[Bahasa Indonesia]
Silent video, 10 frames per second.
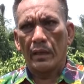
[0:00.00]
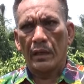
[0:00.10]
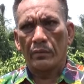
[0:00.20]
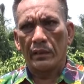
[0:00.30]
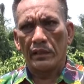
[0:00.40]

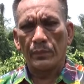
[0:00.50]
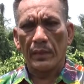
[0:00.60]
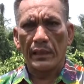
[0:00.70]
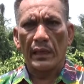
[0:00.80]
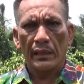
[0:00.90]
melalui dinas
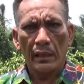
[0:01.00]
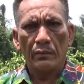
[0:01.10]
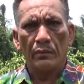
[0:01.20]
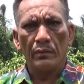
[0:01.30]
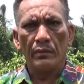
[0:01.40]
pertanian
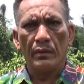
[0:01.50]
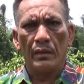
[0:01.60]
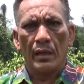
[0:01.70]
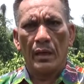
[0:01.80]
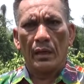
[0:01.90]
dulu,
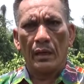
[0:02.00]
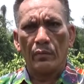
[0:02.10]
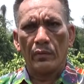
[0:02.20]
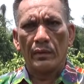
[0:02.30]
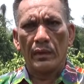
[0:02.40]

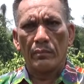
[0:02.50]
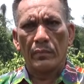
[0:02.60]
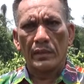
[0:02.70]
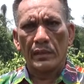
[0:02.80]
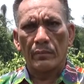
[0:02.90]
kemudian
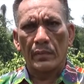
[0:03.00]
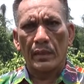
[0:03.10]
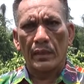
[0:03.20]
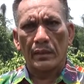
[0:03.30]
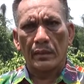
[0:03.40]

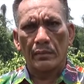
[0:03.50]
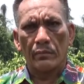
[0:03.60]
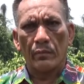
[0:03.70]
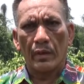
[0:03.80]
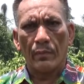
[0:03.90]
bersama
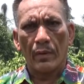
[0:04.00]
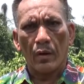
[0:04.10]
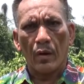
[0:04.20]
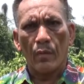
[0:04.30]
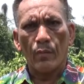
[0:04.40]
beberapa
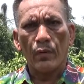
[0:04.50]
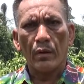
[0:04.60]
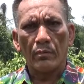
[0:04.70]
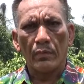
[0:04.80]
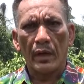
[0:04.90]

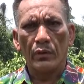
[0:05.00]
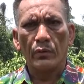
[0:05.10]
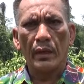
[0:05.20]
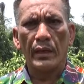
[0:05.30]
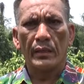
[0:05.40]
kelompok
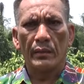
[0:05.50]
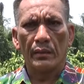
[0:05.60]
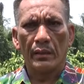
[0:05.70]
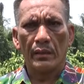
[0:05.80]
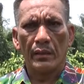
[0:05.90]
mengajukan
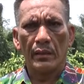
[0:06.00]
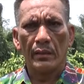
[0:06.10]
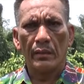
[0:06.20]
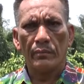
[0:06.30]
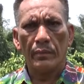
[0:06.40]

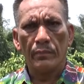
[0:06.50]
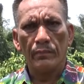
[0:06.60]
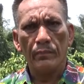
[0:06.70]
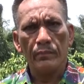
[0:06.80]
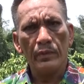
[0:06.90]
eh,
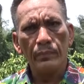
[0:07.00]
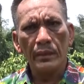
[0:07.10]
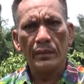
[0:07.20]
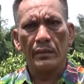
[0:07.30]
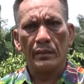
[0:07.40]

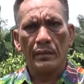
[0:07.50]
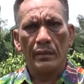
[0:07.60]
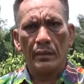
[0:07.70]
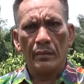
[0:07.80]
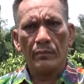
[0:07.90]
bibit
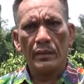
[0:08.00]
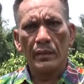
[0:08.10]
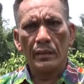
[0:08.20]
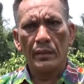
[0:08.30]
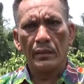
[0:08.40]

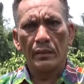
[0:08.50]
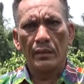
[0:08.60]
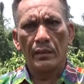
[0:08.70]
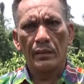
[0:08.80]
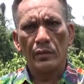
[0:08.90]
benih
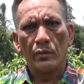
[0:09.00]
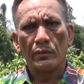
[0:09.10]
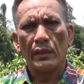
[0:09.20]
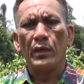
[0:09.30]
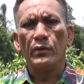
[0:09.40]

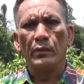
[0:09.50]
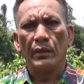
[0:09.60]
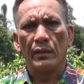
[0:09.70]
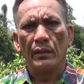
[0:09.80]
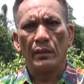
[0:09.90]
Tiong Tanjung
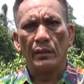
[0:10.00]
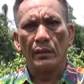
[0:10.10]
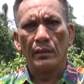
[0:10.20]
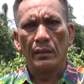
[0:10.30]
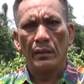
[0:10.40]
ini ke